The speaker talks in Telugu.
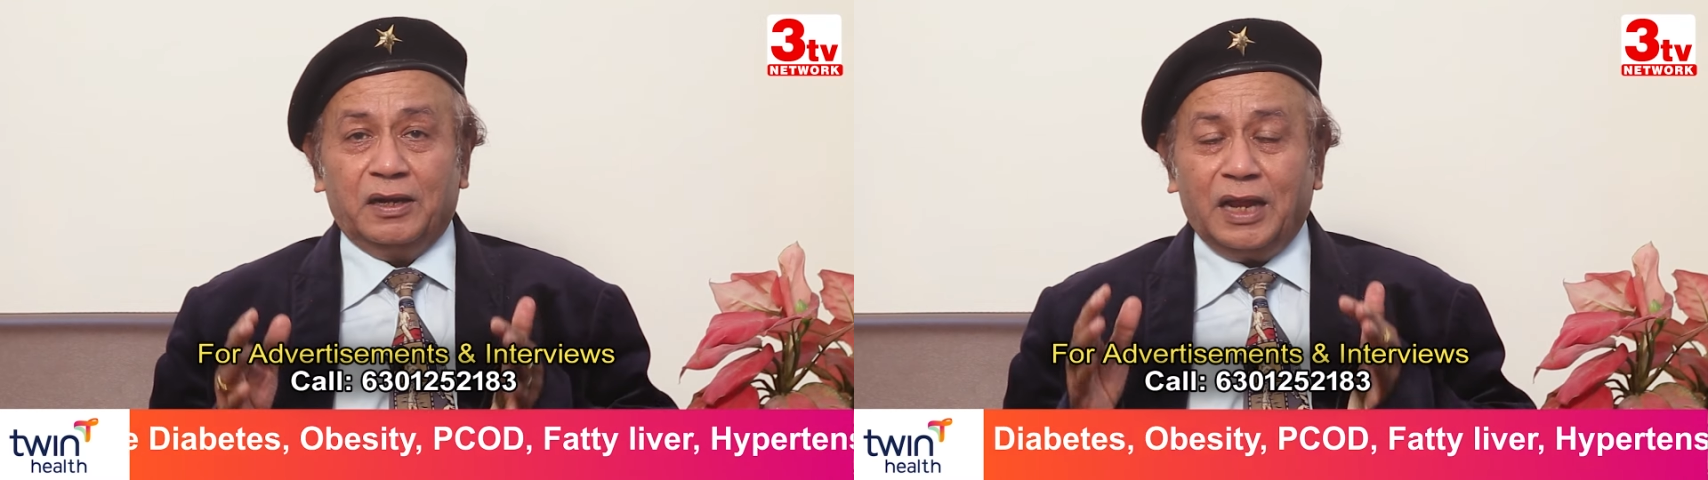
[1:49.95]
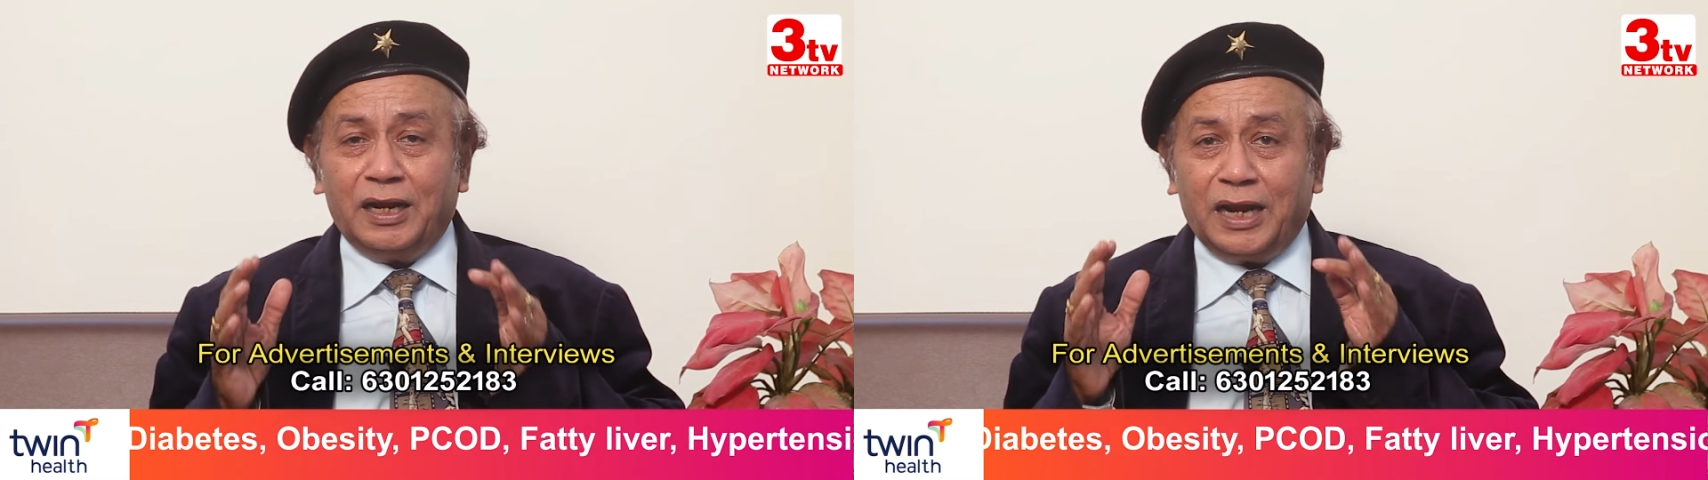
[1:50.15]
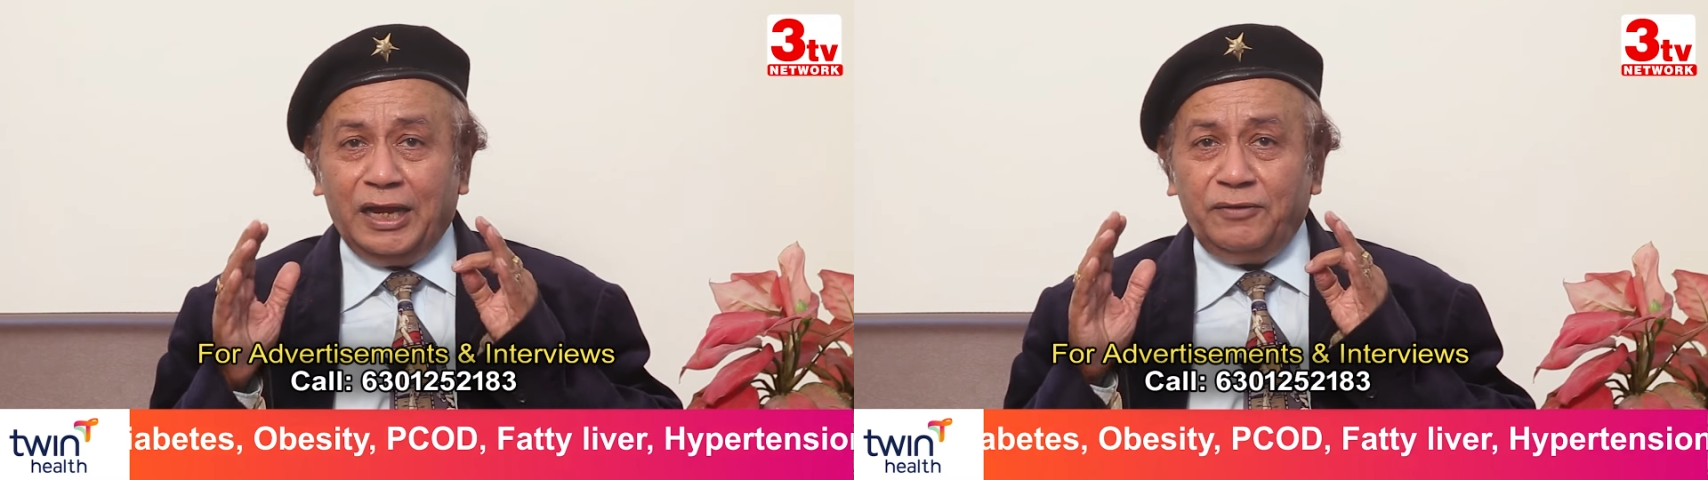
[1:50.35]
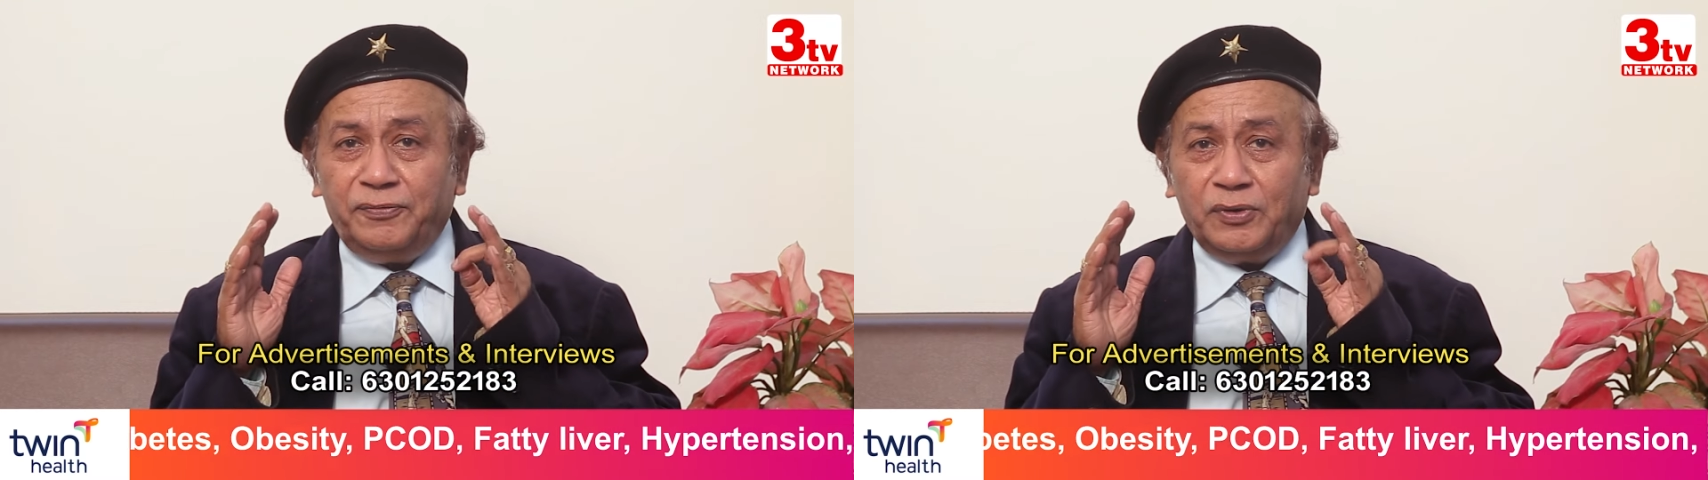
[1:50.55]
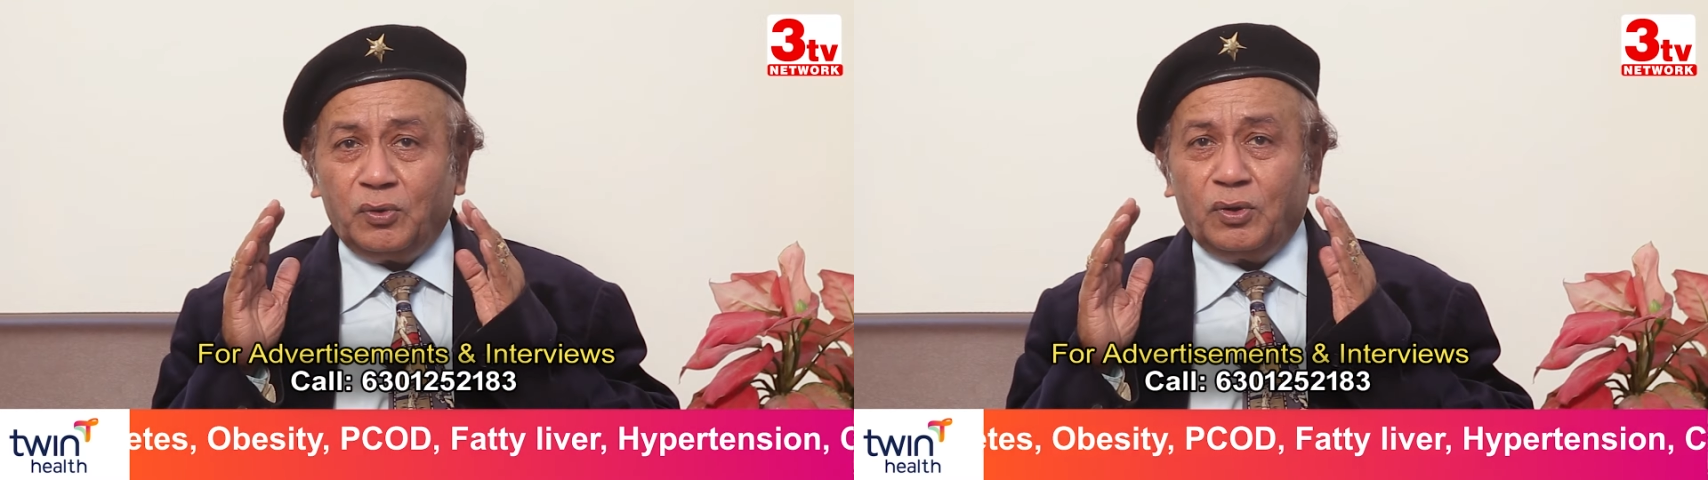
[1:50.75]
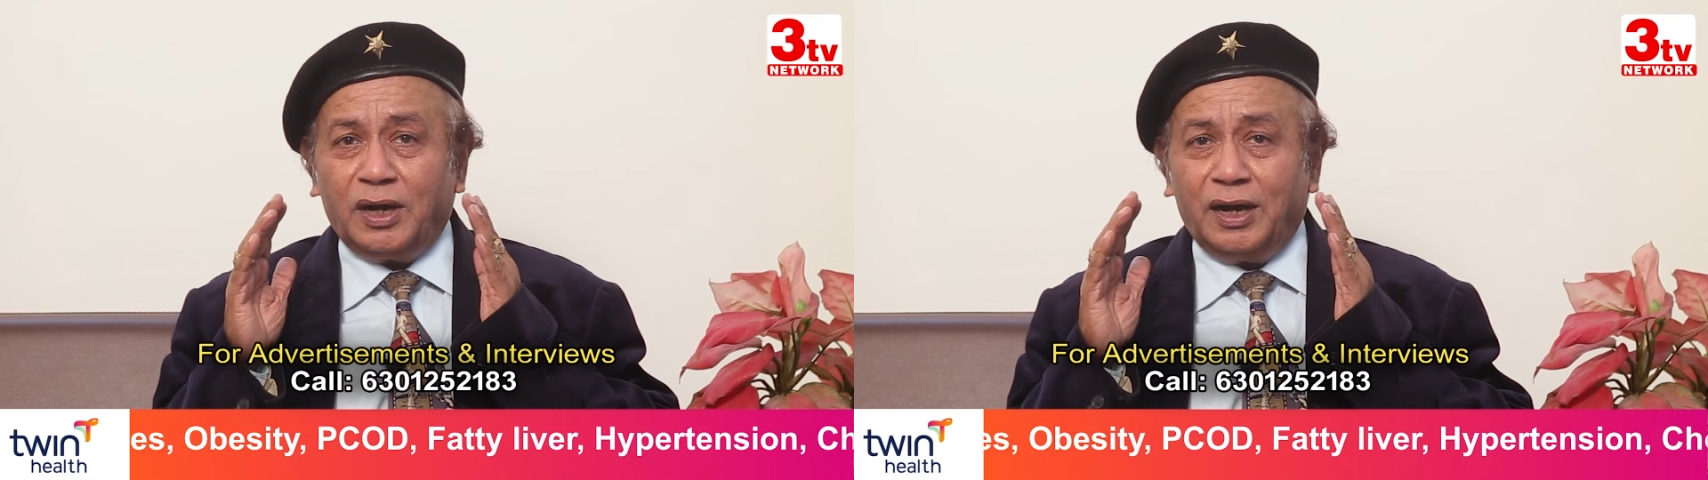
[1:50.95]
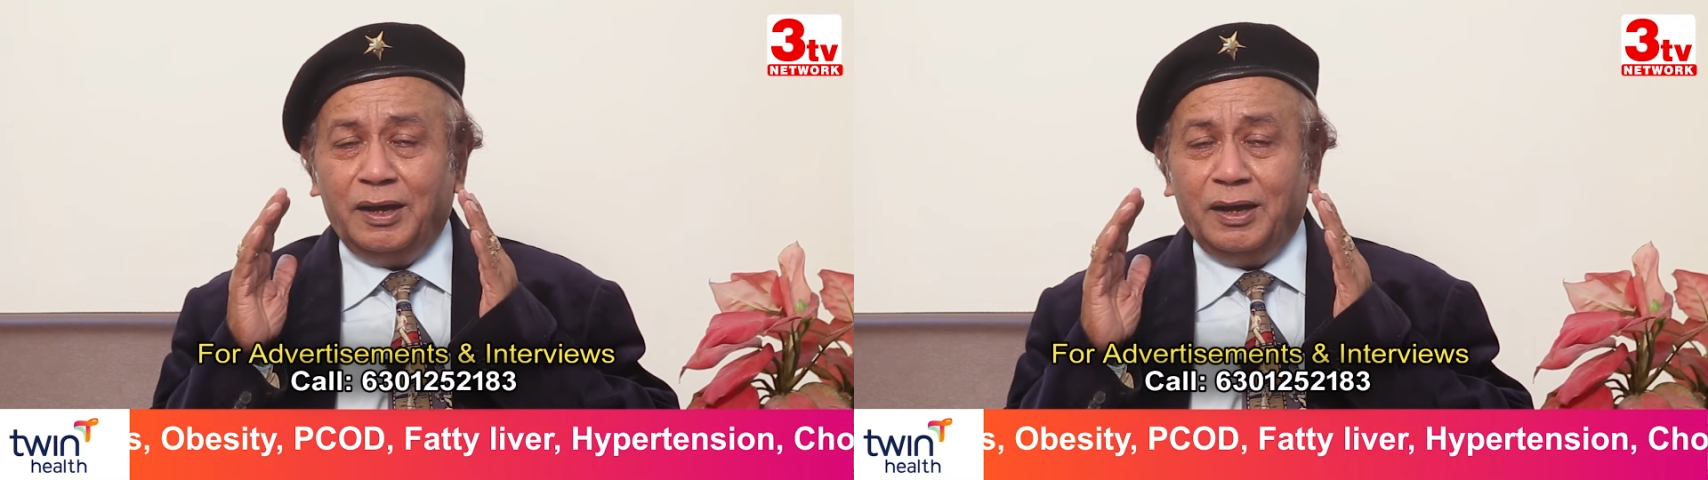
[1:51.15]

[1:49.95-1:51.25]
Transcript: నా లైఫ్ యొక్క